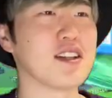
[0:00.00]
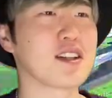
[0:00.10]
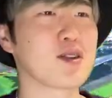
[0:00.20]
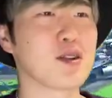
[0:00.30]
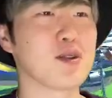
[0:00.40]

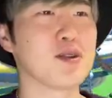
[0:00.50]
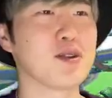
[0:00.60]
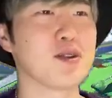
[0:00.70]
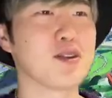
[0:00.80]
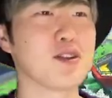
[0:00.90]
この
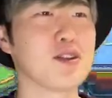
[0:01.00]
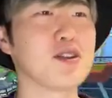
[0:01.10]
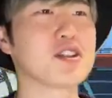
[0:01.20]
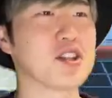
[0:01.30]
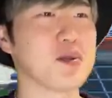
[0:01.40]
フルフルの
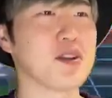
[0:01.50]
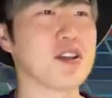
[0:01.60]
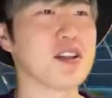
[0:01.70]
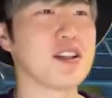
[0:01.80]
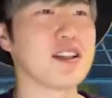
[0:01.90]
YouTube
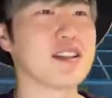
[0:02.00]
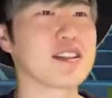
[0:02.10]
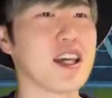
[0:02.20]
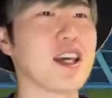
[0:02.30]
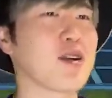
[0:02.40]

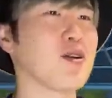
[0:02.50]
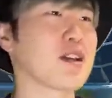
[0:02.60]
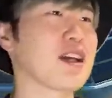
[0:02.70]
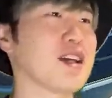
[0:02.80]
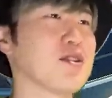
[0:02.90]
成功
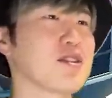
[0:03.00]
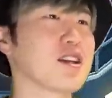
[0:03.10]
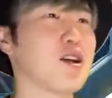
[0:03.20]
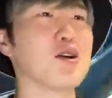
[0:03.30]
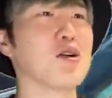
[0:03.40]
できるっ
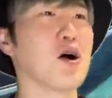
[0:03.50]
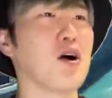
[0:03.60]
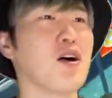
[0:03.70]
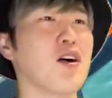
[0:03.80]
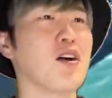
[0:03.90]
ていうの
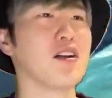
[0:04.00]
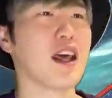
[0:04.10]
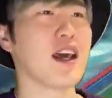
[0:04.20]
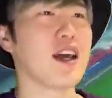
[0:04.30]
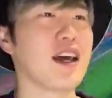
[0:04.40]
をね